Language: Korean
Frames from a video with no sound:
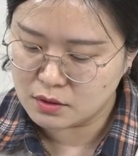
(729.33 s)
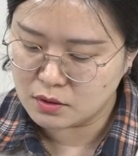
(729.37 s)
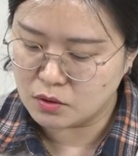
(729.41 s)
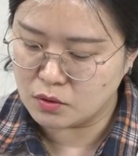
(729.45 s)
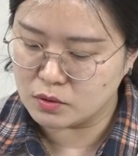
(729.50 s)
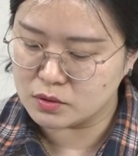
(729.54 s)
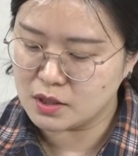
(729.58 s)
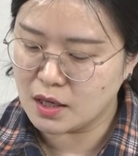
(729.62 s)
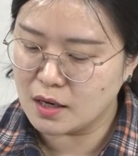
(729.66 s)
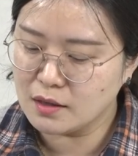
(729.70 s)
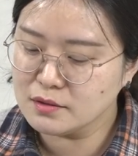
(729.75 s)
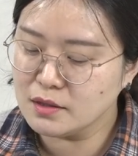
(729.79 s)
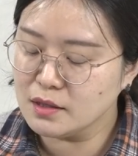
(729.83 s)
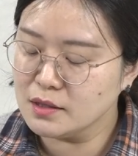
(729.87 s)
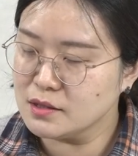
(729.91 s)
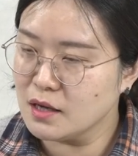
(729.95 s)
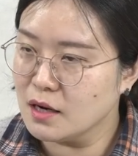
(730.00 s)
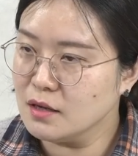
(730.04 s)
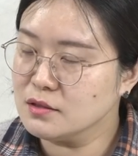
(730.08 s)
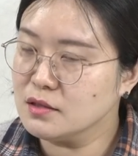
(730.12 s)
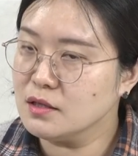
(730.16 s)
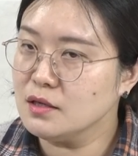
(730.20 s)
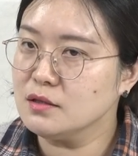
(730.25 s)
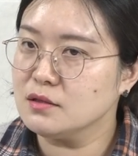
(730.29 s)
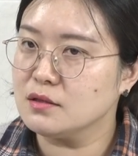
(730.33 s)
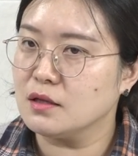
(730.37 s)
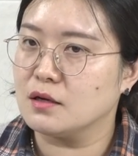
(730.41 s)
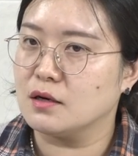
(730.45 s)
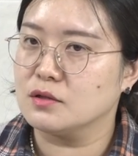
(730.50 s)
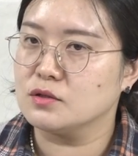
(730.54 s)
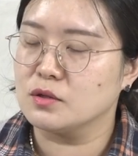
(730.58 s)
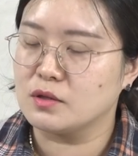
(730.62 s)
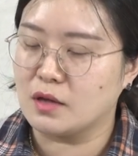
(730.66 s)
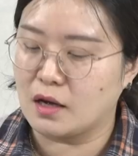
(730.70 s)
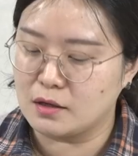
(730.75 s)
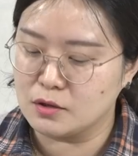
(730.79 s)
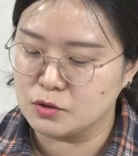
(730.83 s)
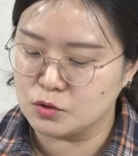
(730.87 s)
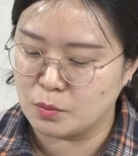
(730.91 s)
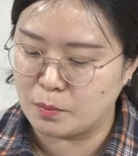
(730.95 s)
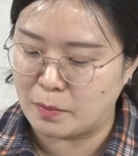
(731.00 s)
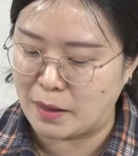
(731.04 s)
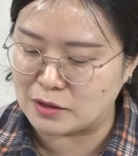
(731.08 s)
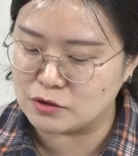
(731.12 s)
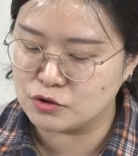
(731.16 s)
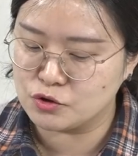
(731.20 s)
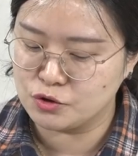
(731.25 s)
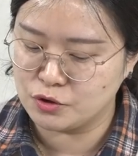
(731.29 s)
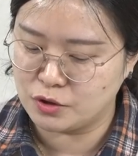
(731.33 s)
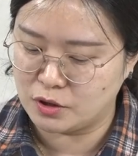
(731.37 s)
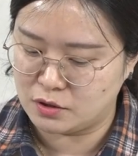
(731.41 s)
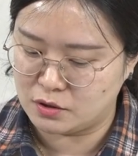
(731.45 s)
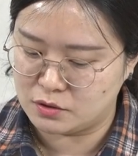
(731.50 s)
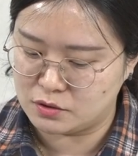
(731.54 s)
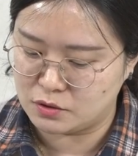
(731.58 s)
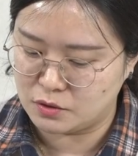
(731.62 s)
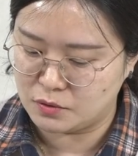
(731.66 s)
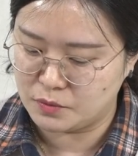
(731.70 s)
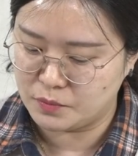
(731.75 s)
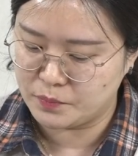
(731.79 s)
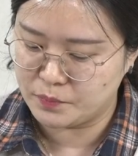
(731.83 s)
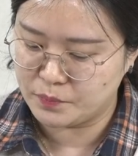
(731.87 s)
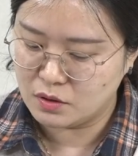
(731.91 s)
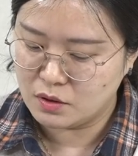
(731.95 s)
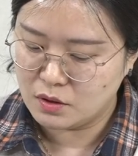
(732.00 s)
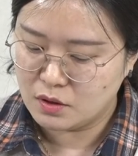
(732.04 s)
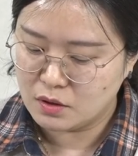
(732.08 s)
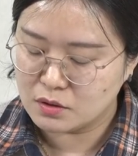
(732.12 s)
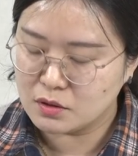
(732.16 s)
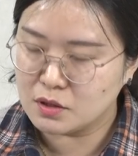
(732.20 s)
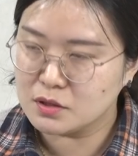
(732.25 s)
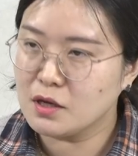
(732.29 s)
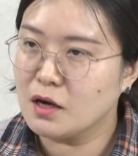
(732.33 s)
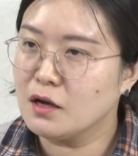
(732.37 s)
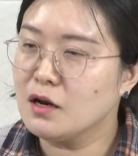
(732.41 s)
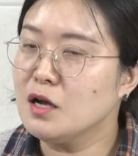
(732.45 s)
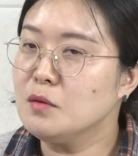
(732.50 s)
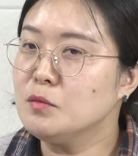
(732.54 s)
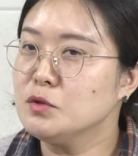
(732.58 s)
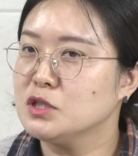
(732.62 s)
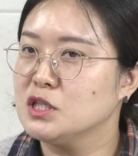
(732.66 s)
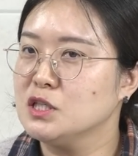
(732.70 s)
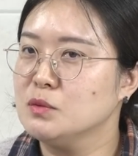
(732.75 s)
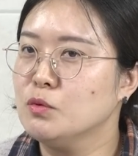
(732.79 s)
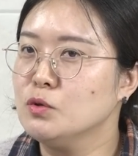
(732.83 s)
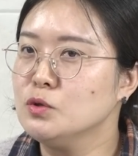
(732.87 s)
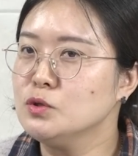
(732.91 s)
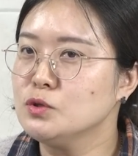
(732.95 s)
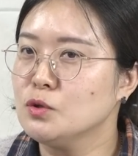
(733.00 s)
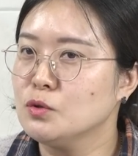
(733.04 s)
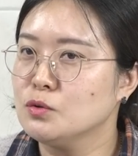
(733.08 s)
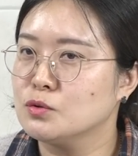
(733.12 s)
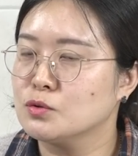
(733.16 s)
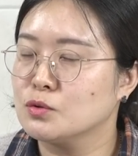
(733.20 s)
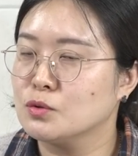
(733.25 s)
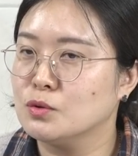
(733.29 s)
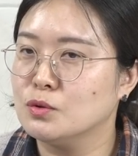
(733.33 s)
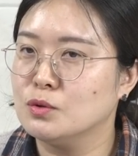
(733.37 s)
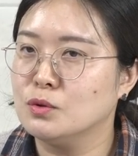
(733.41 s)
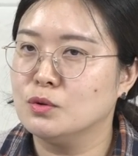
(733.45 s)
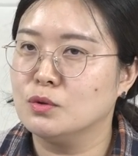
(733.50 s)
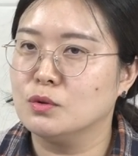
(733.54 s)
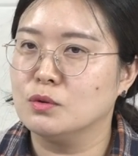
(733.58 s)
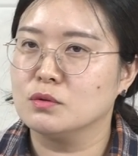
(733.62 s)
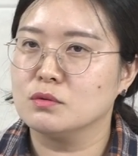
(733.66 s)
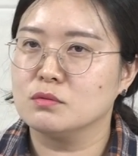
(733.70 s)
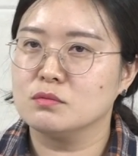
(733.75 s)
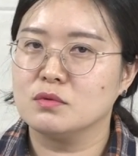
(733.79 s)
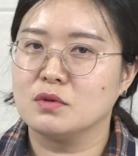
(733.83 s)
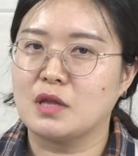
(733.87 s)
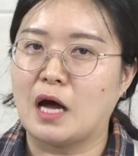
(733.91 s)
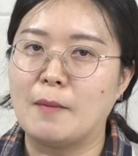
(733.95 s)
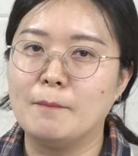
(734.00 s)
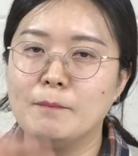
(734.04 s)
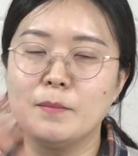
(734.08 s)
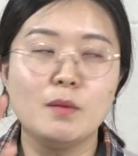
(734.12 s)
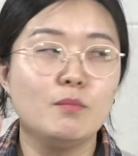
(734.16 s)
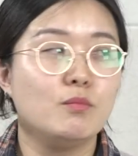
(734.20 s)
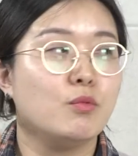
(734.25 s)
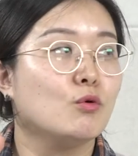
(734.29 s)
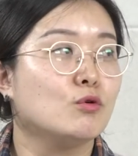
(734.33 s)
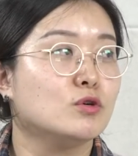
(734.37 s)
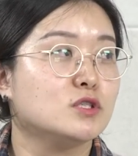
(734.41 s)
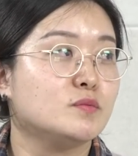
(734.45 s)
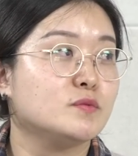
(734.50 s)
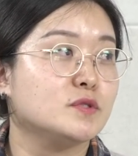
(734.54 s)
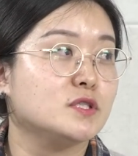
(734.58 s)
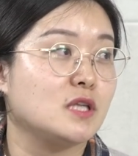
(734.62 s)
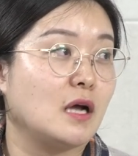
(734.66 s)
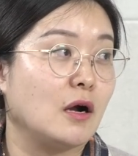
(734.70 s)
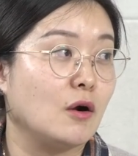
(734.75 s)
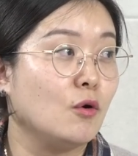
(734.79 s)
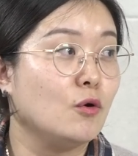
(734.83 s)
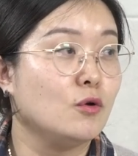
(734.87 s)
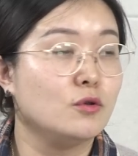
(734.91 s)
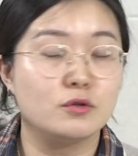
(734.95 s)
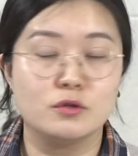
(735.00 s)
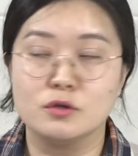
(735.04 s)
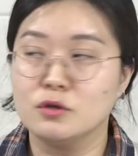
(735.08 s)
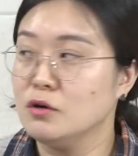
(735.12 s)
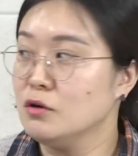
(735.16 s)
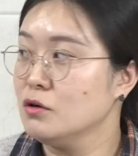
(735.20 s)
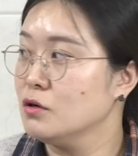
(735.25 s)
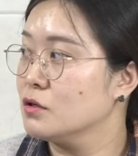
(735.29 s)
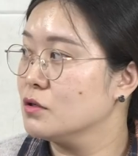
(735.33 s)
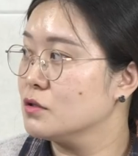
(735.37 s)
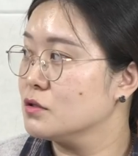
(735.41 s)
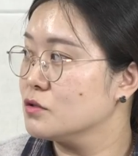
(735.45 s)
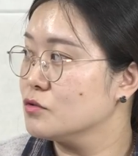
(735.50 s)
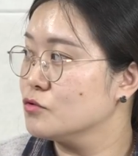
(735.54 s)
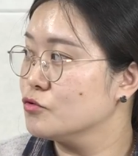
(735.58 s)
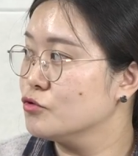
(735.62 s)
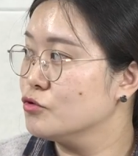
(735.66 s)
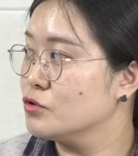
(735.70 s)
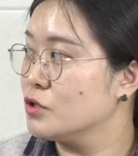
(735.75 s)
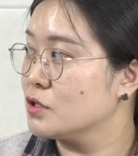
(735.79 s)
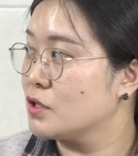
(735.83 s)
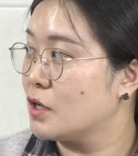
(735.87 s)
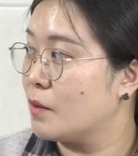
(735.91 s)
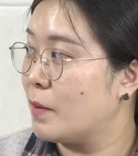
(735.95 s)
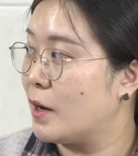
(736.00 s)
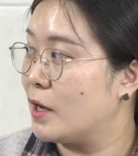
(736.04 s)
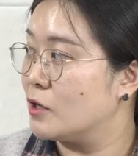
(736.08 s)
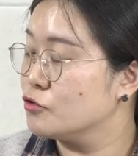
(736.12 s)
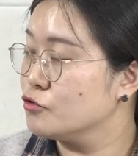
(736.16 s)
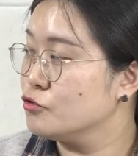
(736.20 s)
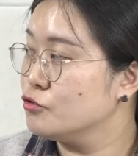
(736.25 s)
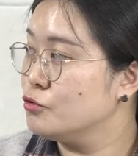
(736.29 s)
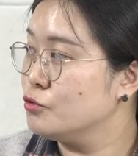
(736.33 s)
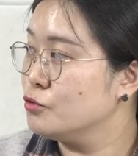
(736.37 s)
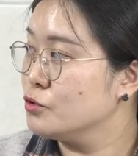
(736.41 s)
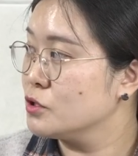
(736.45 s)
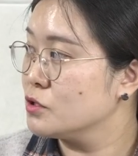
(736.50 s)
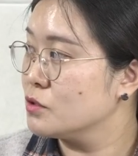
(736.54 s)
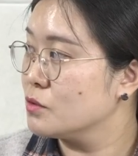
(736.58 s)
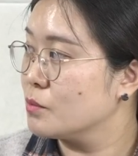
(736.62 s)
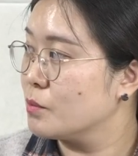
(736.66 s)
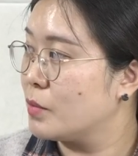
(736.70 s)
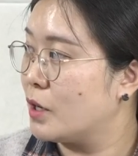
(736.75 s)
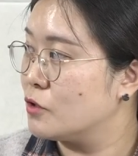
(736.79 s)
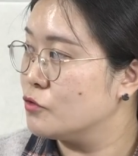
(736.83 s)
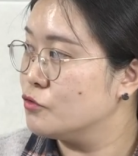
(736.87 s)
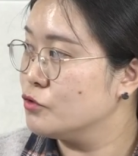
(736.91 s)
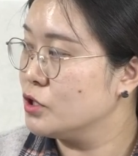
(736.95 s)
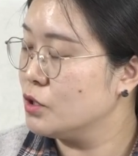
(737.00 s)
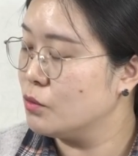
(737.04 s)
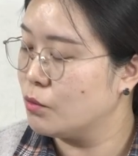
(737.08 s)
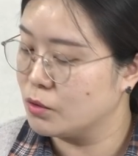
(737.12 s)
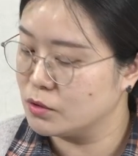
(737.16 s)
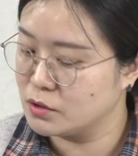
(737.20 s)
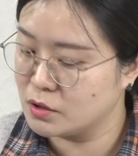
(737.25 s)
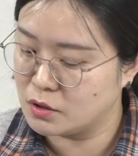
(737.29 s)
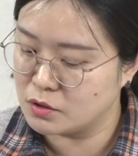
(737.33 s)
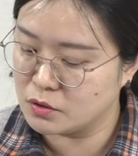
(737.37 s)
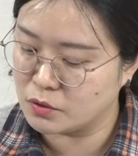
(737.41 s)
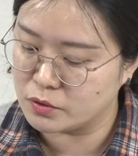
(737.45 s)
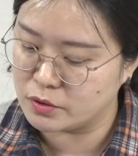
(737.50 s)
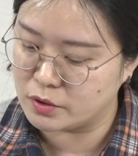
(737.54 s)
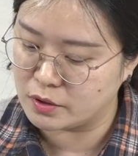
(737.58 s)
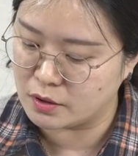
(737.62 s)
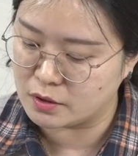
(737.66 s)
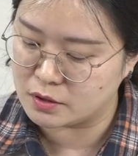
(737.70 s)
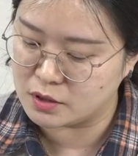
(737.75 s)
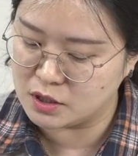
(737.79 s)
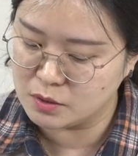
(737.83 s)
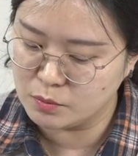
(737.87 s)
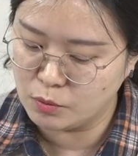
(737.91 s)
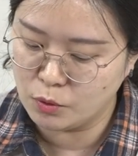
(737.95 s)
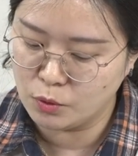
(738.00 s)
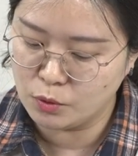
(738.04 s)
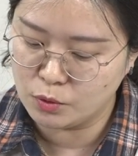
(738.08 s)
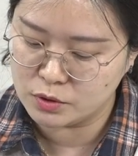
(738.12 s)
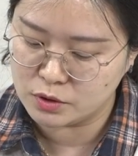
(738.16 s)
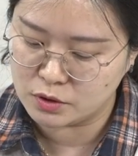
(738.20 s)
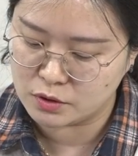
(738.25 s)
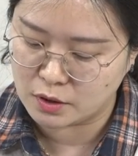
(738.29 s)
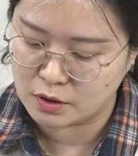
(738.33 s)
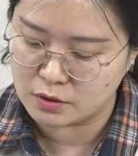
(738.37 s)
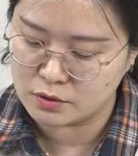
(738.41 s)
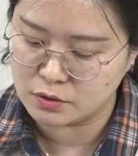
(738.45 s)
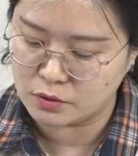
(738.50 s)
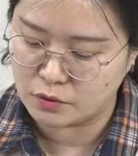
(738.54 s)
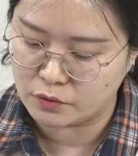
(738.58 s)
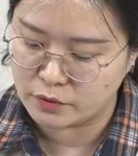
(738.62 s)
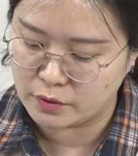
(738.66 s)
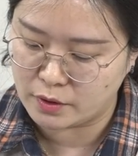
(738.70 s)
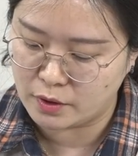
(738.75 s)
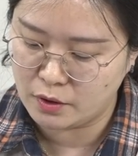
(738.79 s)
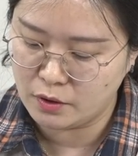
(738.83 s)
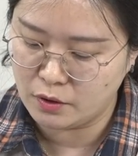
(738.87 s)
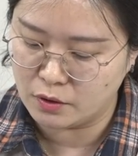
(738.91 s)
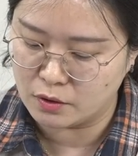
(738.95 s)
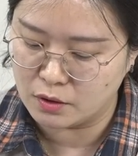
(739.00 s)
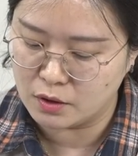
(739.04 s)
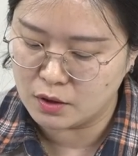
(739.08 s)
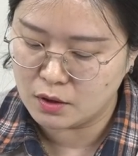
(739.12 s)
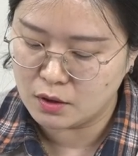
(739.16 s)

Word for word: 어, 상대의 상태에 따라서 나를 좀 맞추게 되죠 근데 사람은 기본적으로 남만 보고 싶진 않거든요 누군가 나 봐주고 봐주길 원하는 건 되게 기본이 되는 건데요.